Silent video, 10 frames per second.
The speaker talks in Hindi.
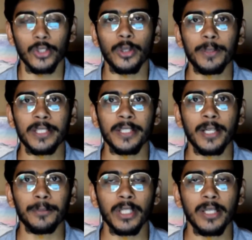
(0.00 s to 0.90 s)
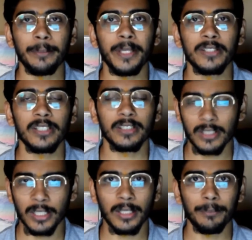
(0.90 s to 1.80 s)
तो अब देखते हैं कब तक ये बी एस सिक्स
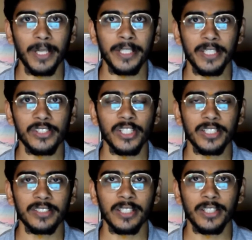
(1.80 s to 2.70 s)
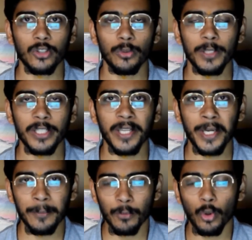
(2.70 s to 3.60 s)
कंप्लाइंट इंजन के साथ देखने मिलती
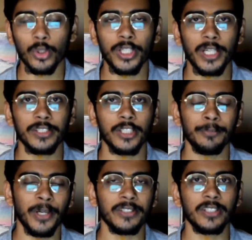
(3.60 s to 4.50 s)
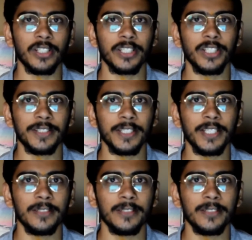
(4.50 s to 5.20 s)
है और क्या इसकी प्राइसिंग रखी जाती